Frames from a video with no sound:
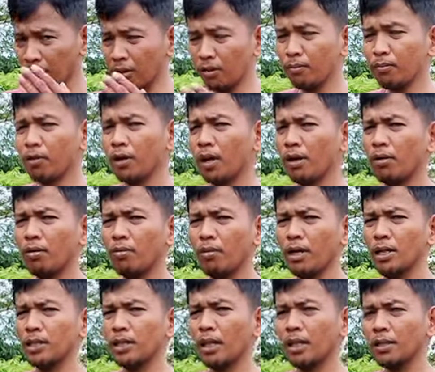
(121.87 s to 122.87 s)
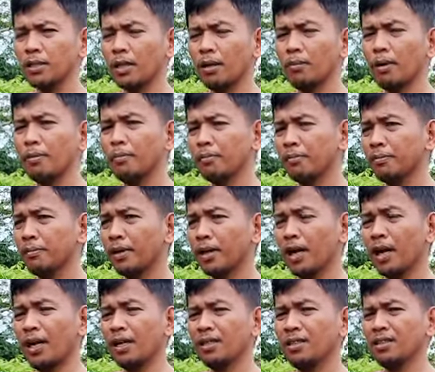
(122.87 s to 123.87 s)
na gyud mo nako maisa-isa ma'am,
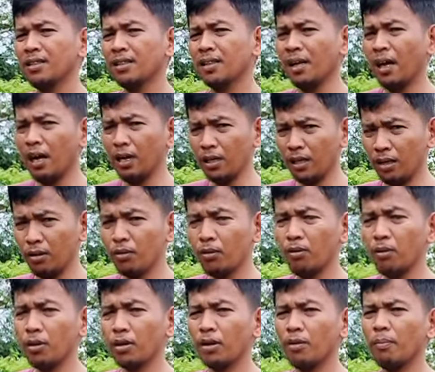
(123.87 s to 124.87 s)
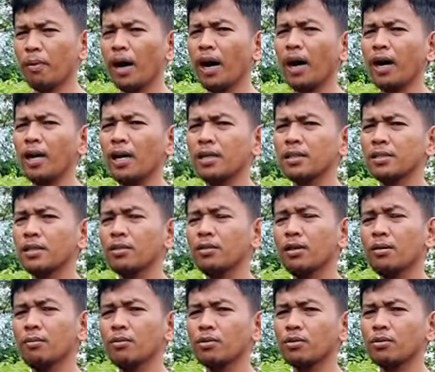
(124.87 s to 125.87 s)
ha? Ang Ginoo nagay bahala sa inyo
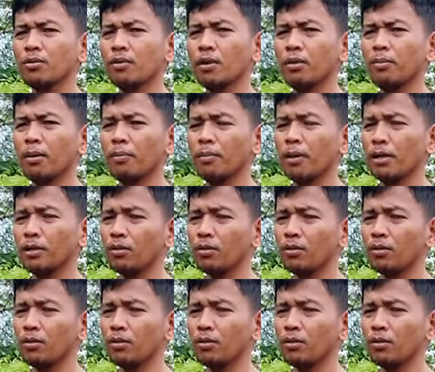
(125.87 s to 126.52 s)
ang musukli ma'am kay